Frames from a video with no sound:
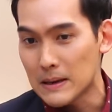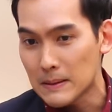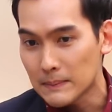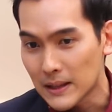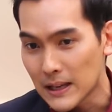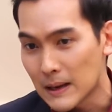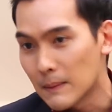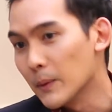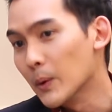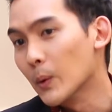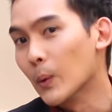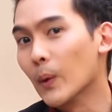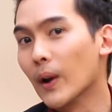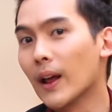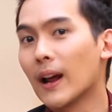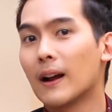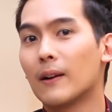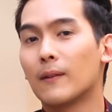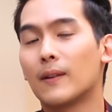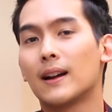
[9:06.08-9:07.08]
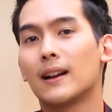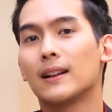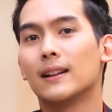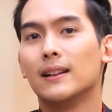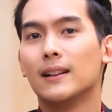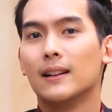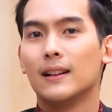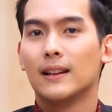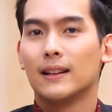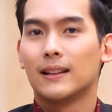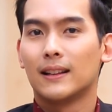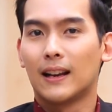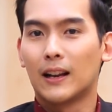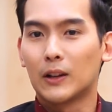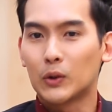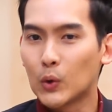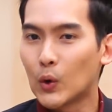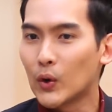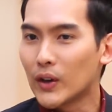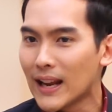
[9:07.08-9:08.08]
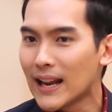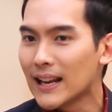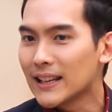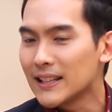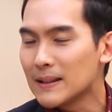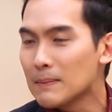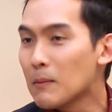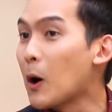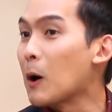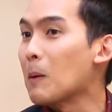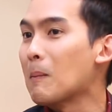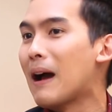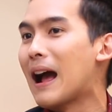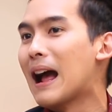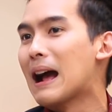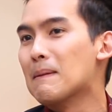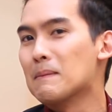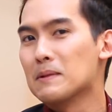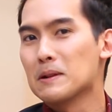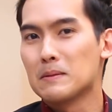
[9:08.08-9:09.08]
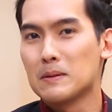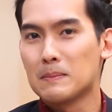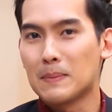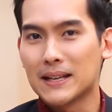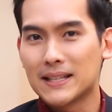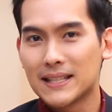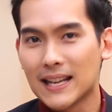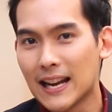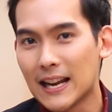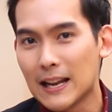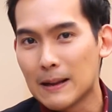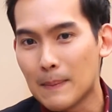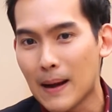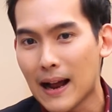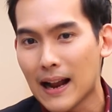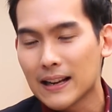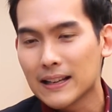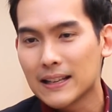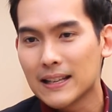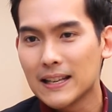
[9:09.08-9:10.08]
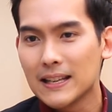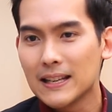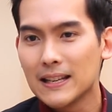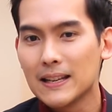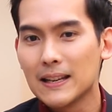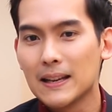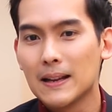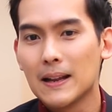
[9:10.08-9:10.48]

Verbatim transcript: เพิ่มเติมดูนะฮะว่าแต่ละตัวเนี่ยที่บอกมามันมีปัจจัยอะไรบ้างที่